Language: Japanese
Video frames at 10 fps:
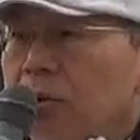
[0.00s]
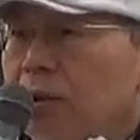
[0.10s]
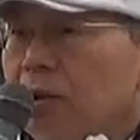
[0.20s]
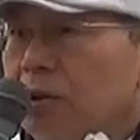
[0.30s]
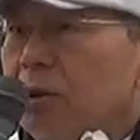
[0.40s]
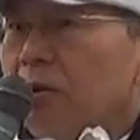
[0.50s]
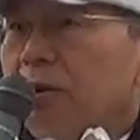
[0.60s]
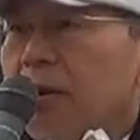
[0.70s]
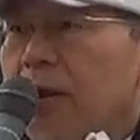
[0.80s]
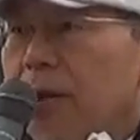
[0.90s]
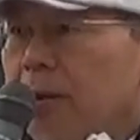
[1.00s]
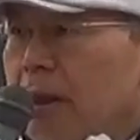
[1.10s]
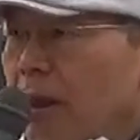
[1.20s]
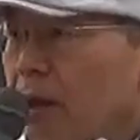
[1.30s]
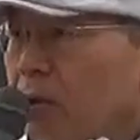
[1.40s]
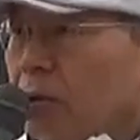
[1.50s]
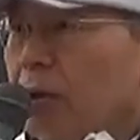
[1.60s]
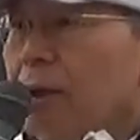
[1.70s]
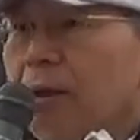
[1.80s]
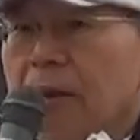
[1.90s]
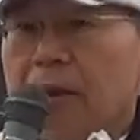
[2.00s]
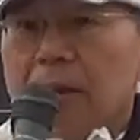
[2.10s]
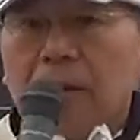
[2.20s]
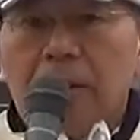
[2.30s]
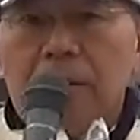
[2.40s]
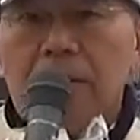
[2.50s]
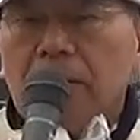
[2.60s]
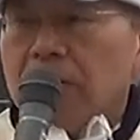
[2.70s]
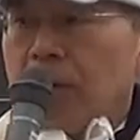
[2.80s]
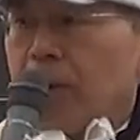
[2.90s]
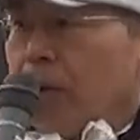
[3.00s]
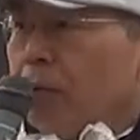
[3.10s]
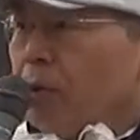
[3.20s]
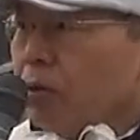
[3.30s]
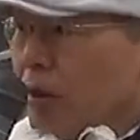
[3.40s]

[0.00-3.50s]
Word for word: でね。でこの日はまあその台湾人もね、日